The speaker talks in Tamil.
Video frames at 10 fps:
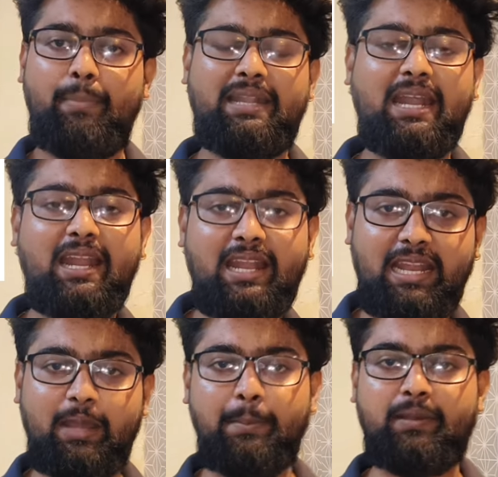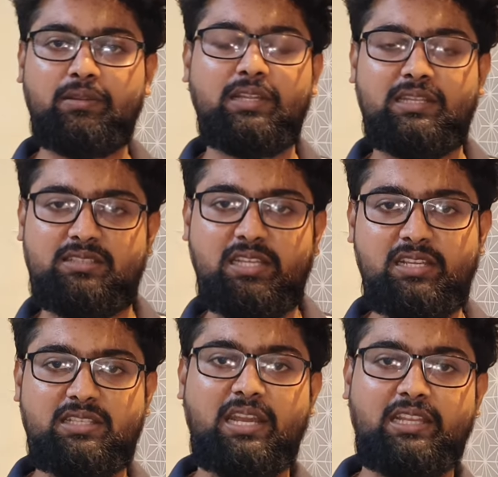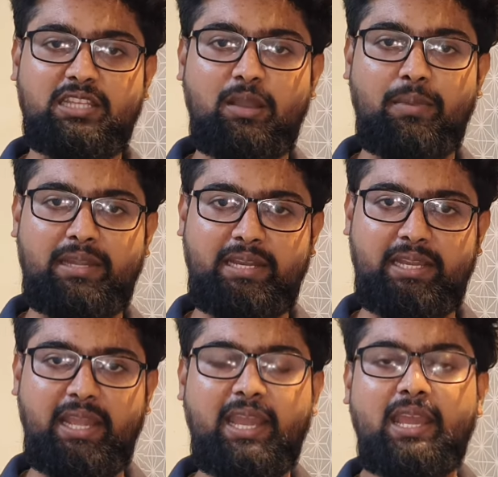பட் ஆனா நிறைய பேர் வந்து அதை சீரியஸா எடுத்துக்க மாட்டீங்க